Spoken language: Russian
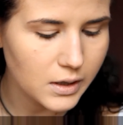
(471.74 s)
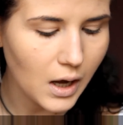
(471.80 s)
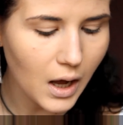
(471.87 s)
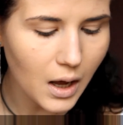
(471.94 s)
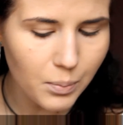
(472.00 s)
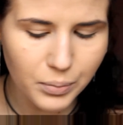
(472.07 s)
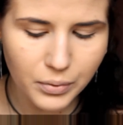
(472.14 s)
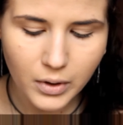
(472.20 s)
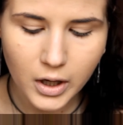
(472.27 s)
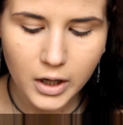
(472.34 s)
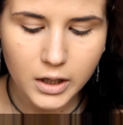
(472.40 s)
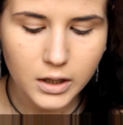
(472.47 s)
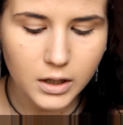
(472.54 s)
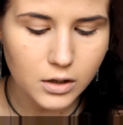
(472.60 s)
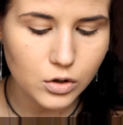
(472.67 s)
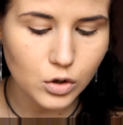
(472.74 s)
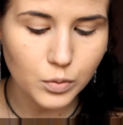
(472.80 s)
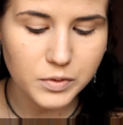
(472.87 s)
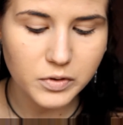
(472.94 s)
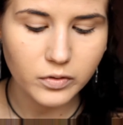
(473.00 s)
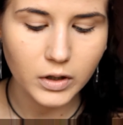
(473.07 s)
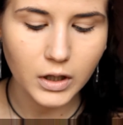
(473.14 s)
up И,
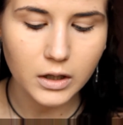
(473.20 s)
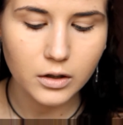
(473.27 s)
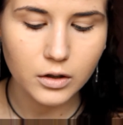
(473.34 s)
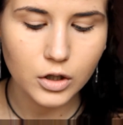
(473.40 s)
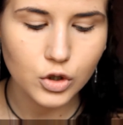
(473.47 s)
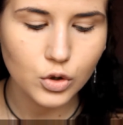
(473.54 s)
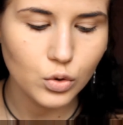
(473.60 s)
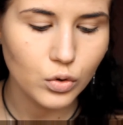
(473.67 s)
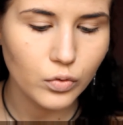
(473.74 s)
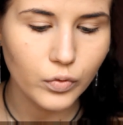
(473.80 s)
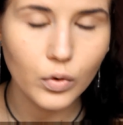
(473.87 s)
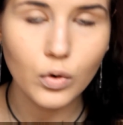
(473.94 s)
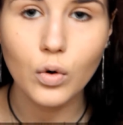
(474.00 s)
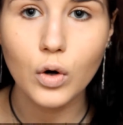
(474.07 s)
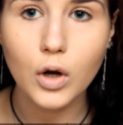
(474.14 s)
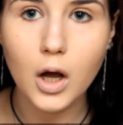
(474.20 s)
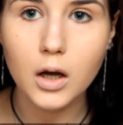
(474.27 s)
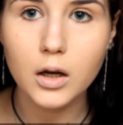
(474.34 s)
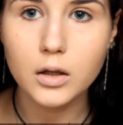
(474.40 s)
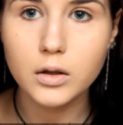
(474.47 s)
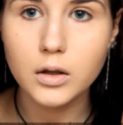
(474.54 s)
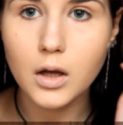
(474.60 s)
собственно, я наношу его
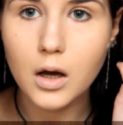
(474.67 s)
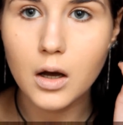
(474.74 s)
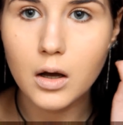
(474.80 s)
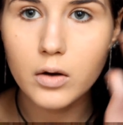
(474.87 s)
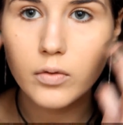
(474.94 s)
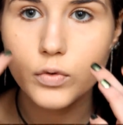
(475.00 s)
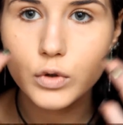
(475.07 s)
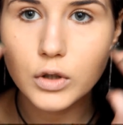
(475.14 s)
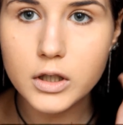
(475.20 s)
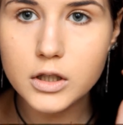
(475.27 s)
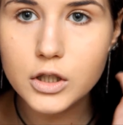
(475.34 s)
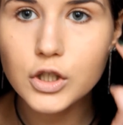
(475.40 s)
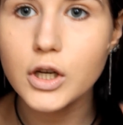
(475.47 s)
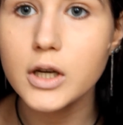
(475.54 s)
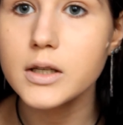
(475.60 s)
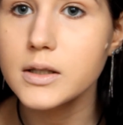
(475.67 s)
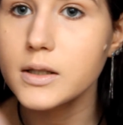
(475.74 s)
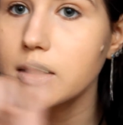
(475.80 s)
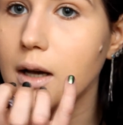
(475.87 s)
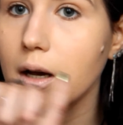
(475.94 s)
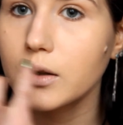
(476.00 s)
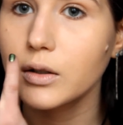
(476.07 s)
как на вот эти
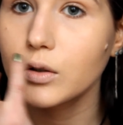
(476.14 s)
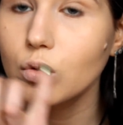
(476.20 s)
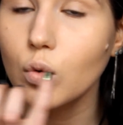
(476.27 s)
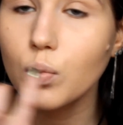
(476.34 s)
части, как над